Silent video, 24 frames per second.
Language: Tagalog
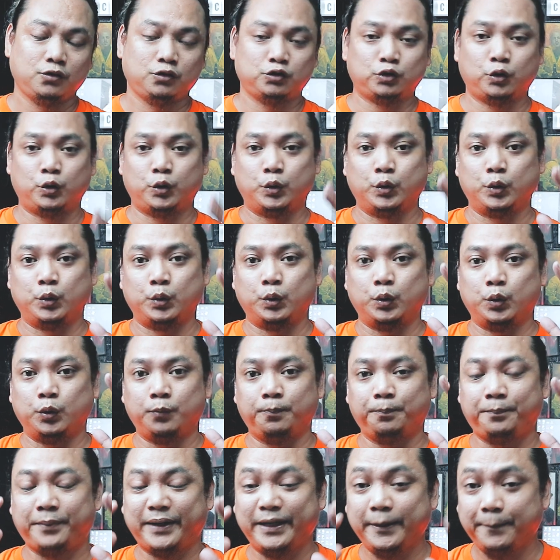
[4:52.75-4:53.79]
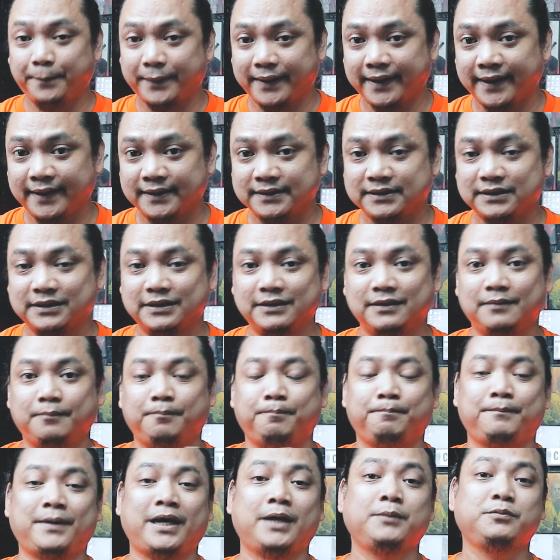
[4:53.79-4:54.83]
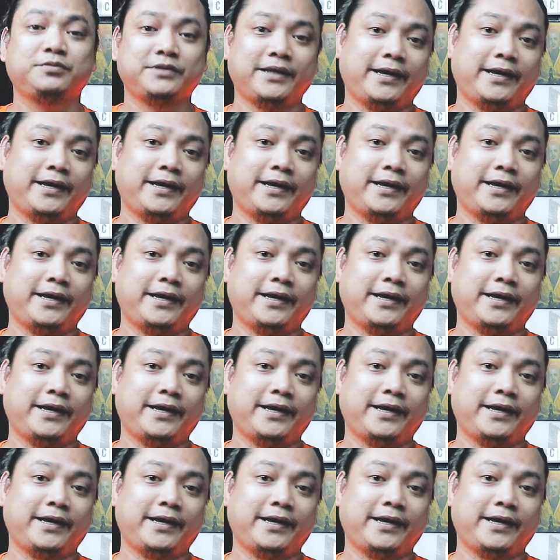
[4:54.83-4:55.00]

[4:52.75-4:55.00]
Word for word: So, pre-press, 5